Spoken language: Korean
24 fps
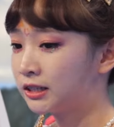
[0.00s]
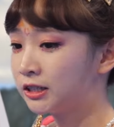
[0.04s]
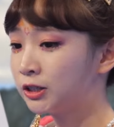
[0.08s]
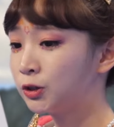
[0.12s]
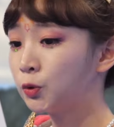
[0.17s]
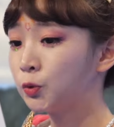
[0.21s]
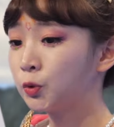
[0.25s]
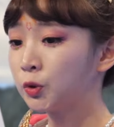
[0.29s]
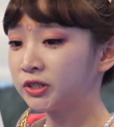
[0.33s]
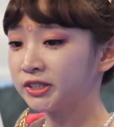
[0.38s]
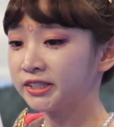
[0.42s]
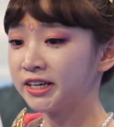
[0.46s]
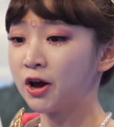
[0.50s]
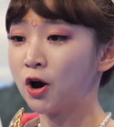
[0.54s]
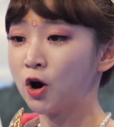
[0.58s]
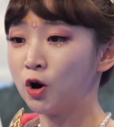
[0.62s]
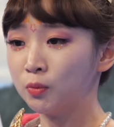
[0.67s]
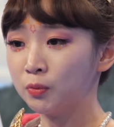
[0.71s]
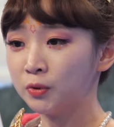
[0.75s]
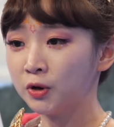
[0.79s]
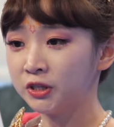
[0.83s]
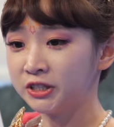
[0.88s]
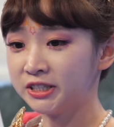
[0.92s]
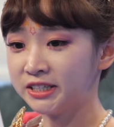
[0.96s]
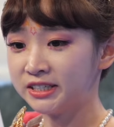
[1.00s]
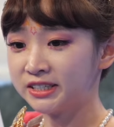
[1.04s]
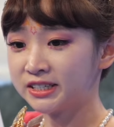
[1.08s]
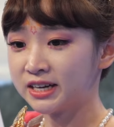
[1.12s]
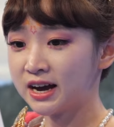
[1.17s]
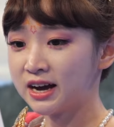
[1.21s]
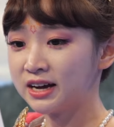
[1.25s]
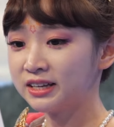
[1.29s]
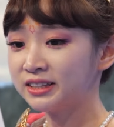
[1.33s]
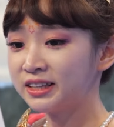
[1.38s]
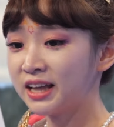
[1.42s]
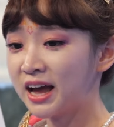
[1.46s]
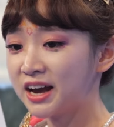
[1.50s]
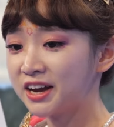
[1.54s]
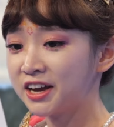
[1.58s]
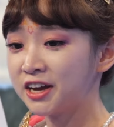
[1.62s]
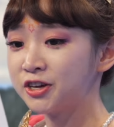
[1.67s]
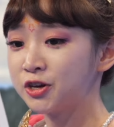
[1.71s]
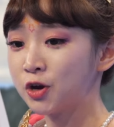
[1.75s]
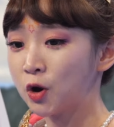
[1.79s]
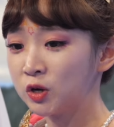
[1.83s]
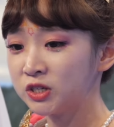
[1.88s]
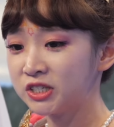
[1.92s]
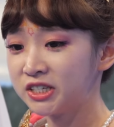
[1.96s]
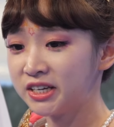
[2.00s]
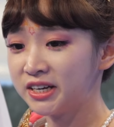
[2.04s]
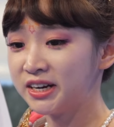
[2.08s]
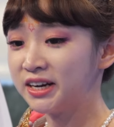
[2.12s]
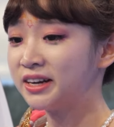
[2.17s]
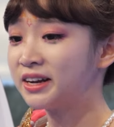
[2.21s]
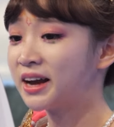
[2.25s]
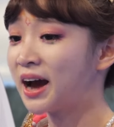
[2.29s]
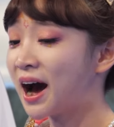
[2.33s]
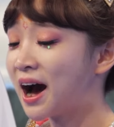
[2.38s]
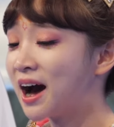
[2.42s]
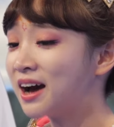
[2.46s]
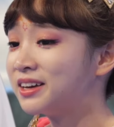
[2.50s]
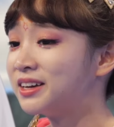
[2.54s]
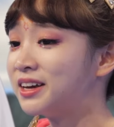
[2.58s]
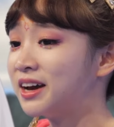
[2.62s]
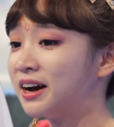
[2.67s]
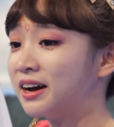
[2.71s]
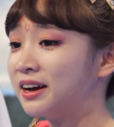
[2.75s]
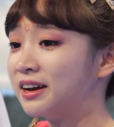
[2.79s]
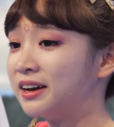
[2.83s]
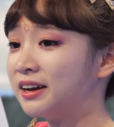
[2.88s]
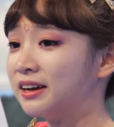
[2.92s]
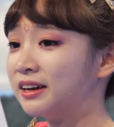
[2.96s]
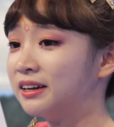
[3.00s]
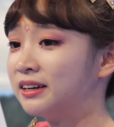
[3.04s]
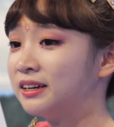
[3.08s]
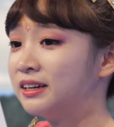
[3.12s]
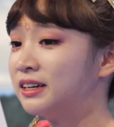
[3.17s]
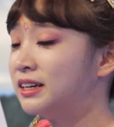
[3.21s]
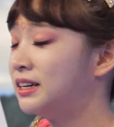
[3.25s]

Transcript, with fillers: 크로노스의 어머니이자 땅의 여신인 가이아에